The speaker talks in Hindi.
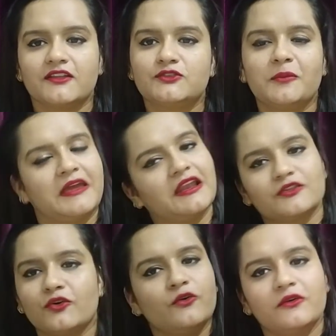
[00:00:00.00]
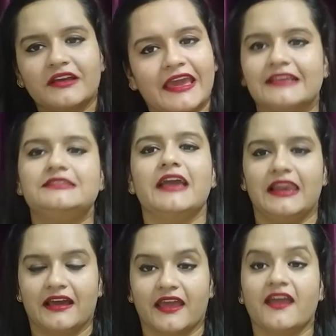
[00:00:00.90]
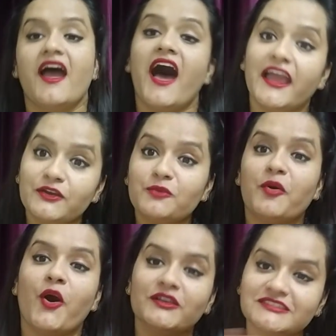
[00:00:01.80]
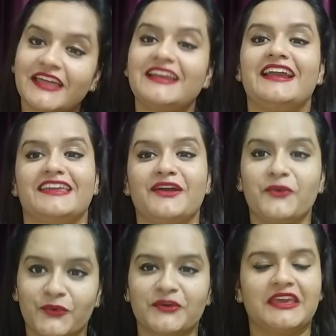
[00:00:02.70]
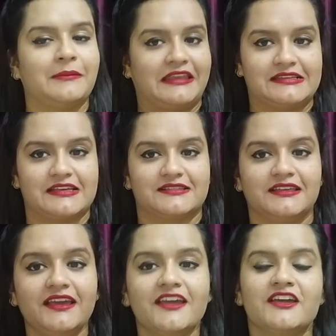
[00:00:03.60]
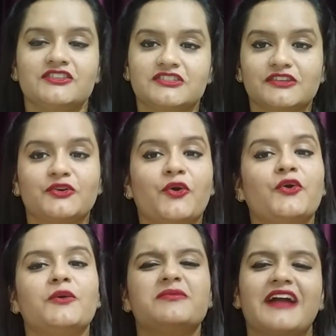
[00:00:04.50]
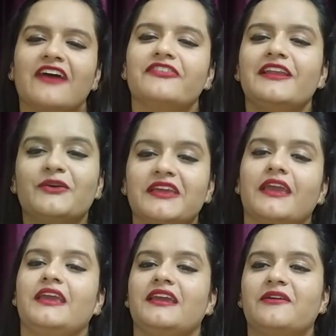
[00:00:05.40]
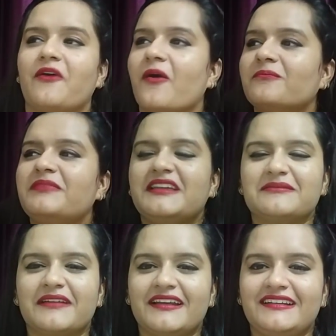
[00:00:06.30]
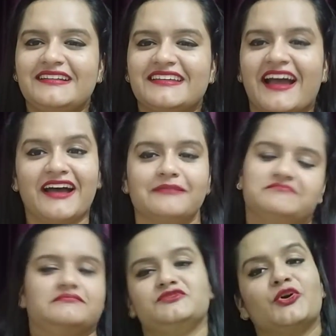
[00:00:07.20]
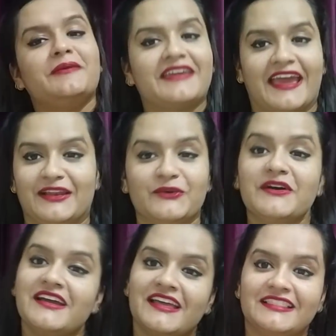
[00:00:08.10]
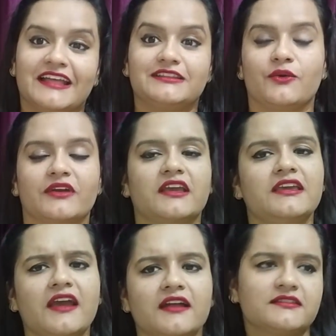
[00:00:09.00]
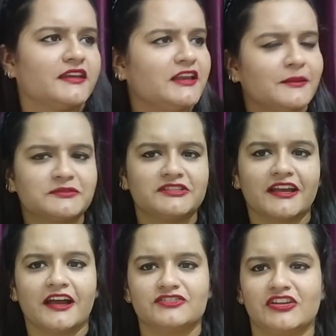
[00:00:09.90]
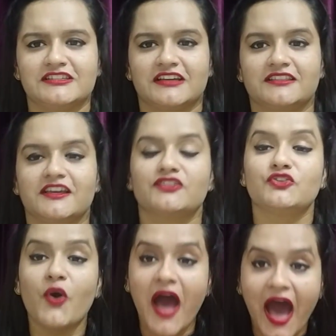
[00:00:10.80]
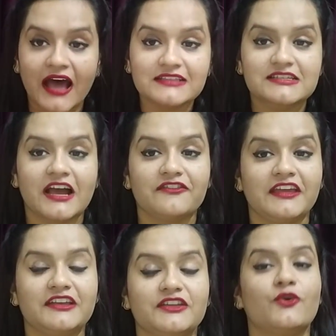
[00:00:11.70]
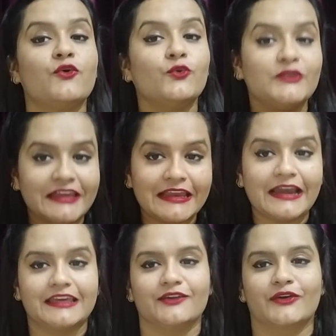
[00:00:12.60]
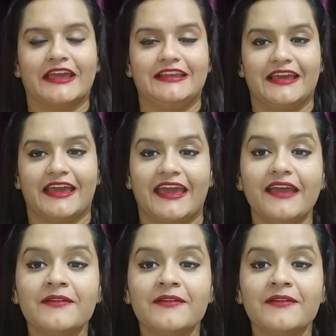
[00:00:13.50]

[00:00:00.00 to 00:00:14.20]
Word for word: तो मेरा तो केस ही अलग है आई नो बहुत सारी लड़कियाँ होंगी मेरे जैसी जिनको काफ़ी लोग यही कॉम्प्लीमेंट या जो भी कह लो देते होंगे कि यार तेरी लिपस्टिक कहाँ चली जाती है तो आज का वीडियो उन्हीं लड़कियों के लिए है